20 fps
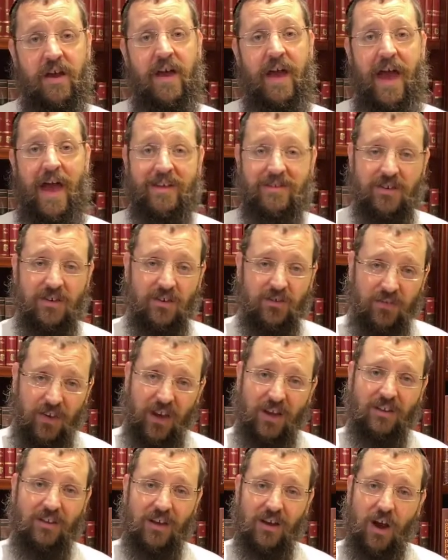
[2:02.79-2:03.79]
es ist
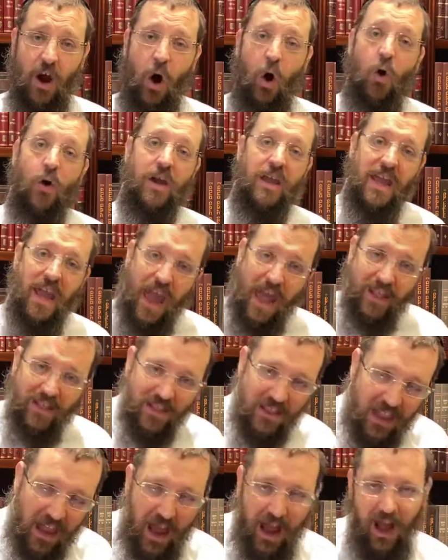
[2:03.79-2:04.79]
wichtig, auch jeden
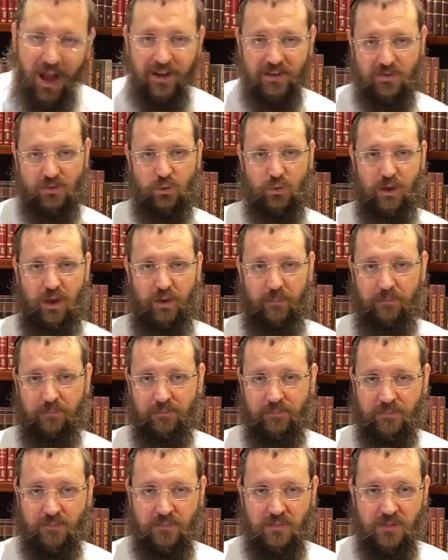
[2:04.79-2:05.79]
Tag zu geben.